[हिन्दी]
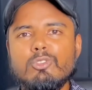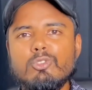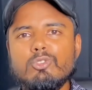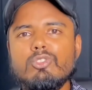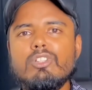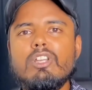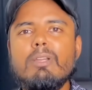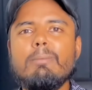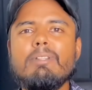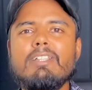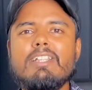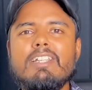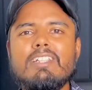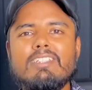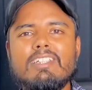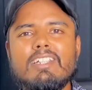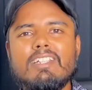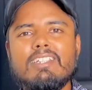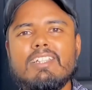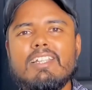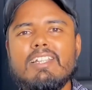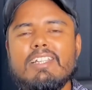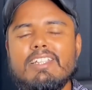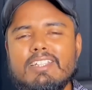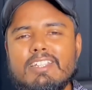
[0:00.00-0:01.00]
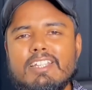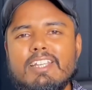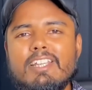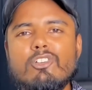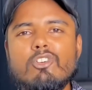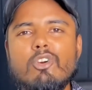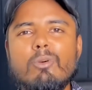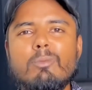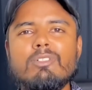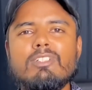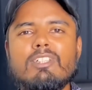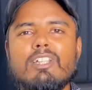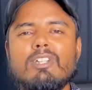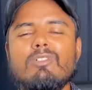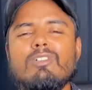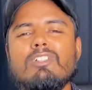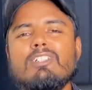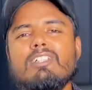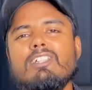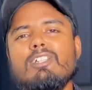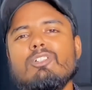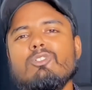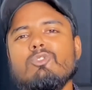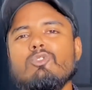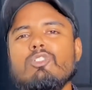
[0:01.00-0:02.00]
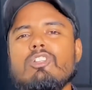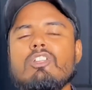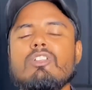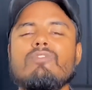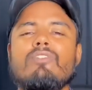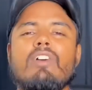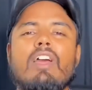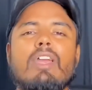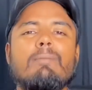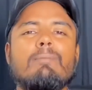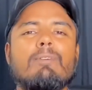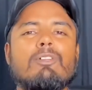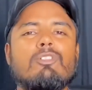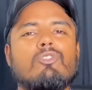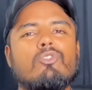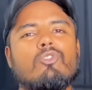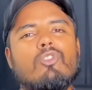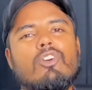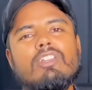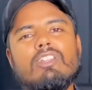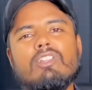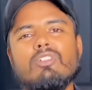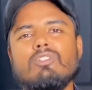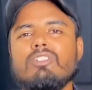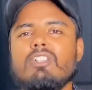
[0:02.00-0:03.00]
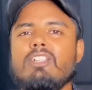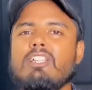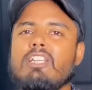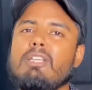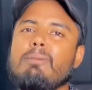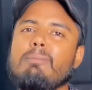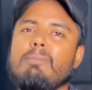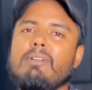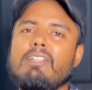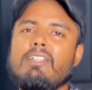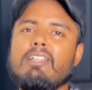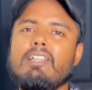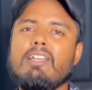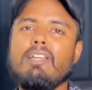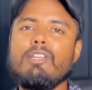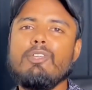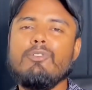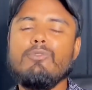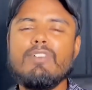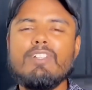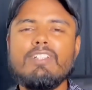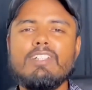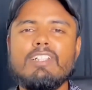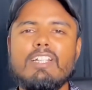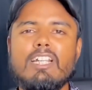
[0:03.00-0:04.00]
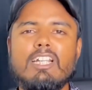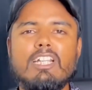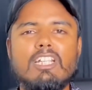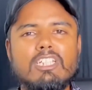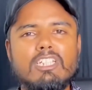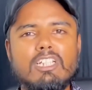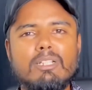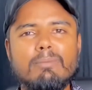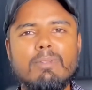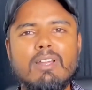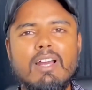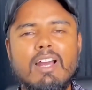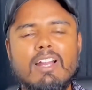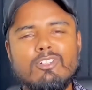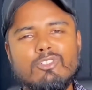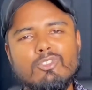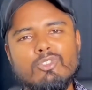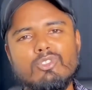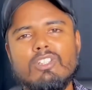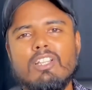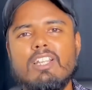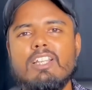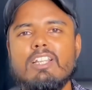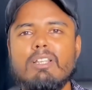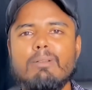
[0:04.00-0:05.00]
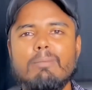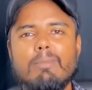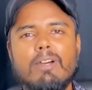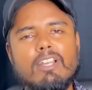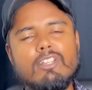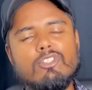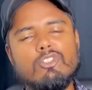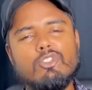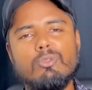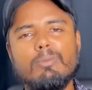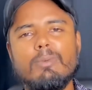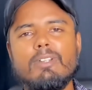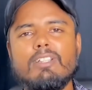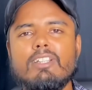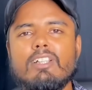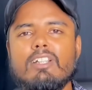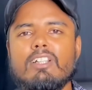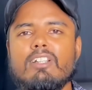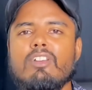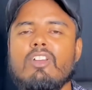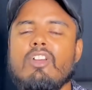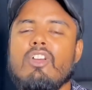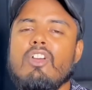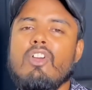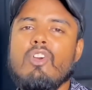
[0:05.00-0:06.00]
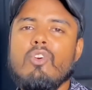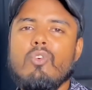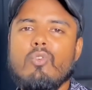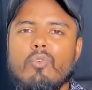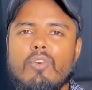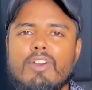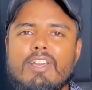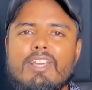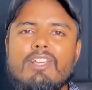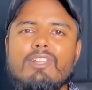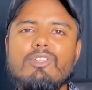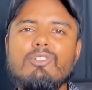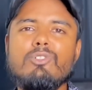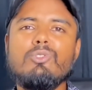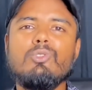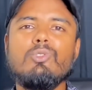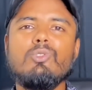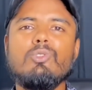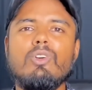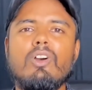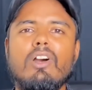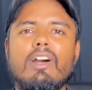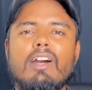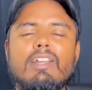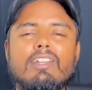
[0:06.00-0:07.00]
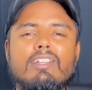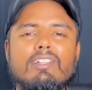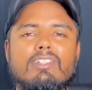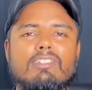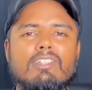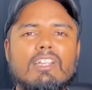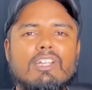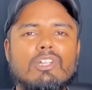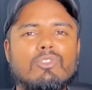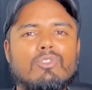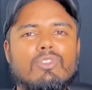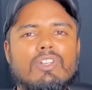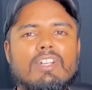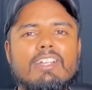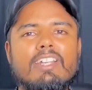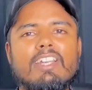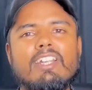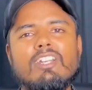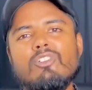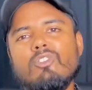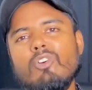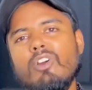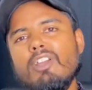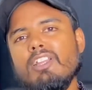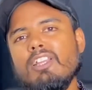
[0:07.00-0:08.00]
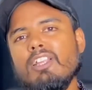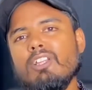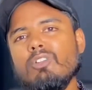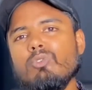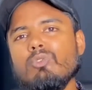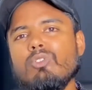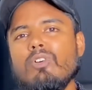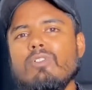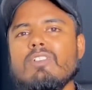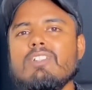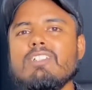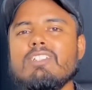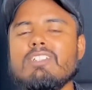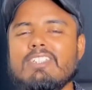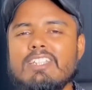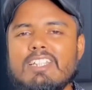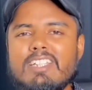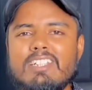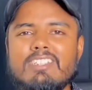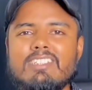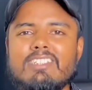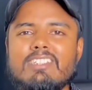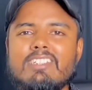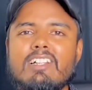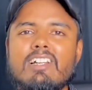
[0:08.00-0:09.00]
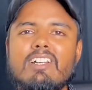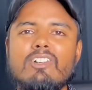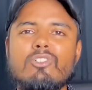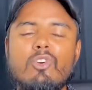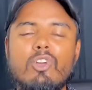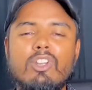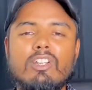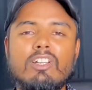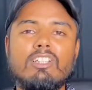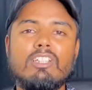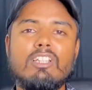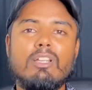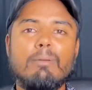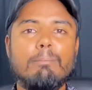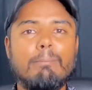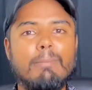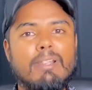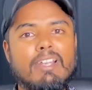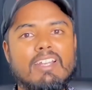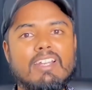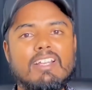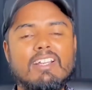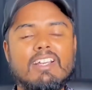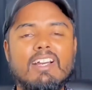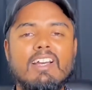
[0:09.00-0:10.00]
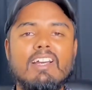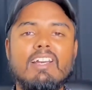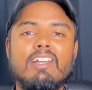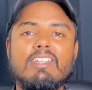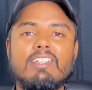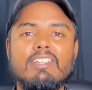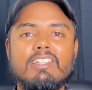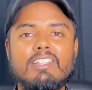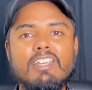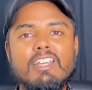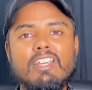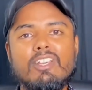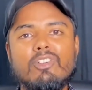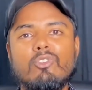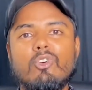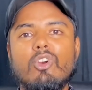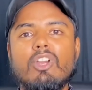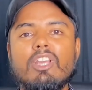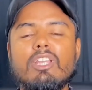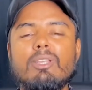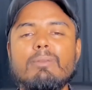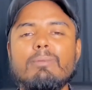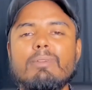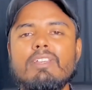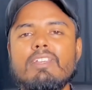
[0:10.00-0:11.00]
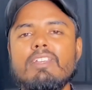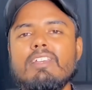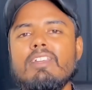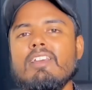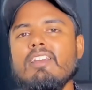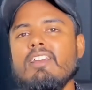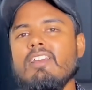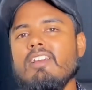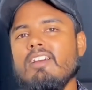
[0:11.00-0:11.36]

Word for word: दोस्तों यहाँ पे देख सकते हैं ये कॉमन सर्कुलेशन का 2005 का जो कॉइन था उसका कीमत है इवन से कंडीशन में 800 से लेकर 1200 रुपए तक वहीं जो अनसर्कुलेटेड कॉइन है 2006 का कोलकाता मेंट का ये कॉइन भी